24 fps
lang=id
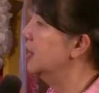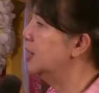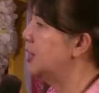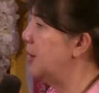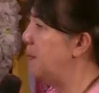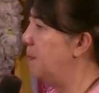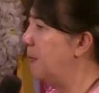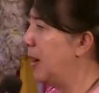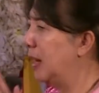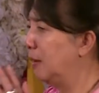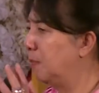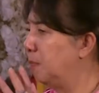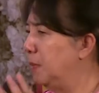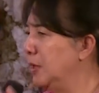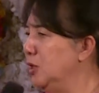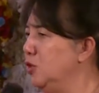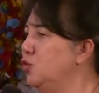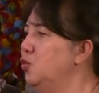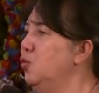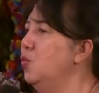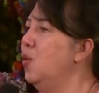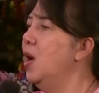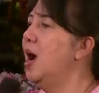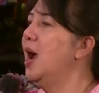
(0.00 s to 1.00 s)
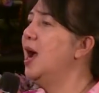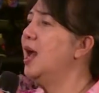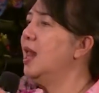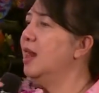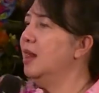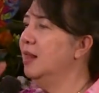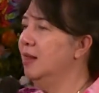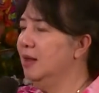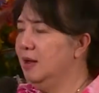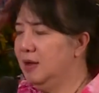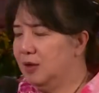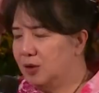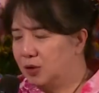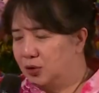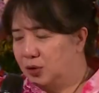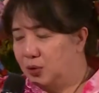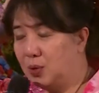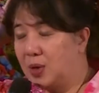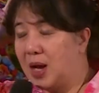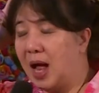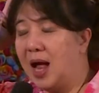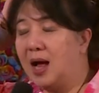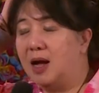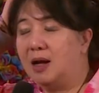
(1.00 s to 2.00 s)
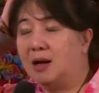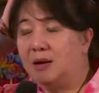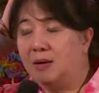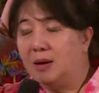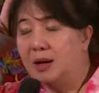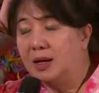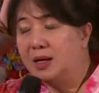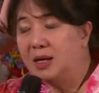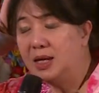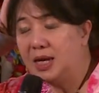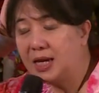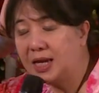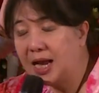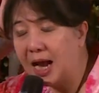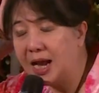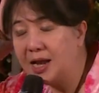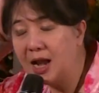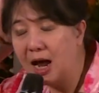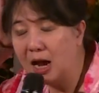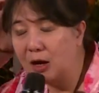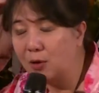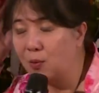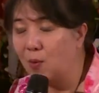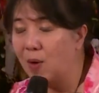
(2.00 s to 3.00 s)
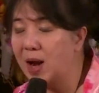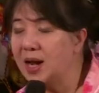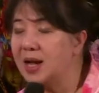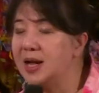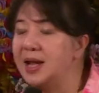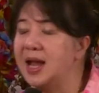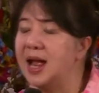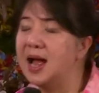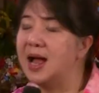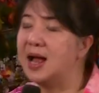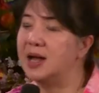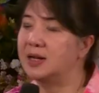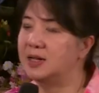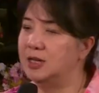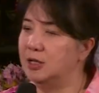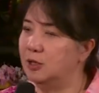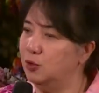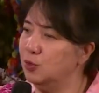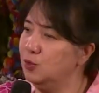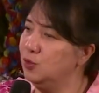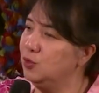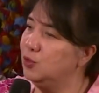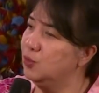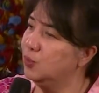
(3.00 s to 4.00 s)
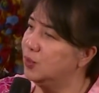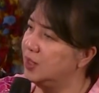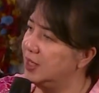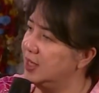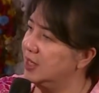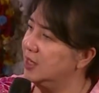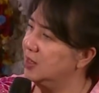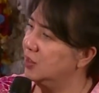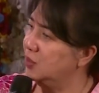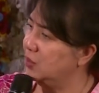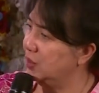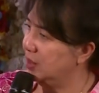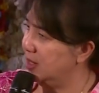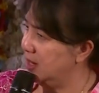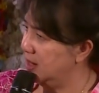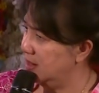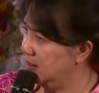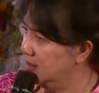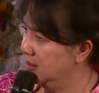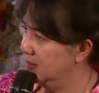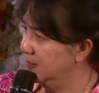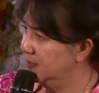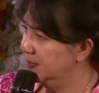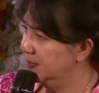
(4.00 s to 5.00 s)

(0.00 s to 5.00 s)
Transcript: tempat penjual tukang ikan arwana ditunjukin saudara.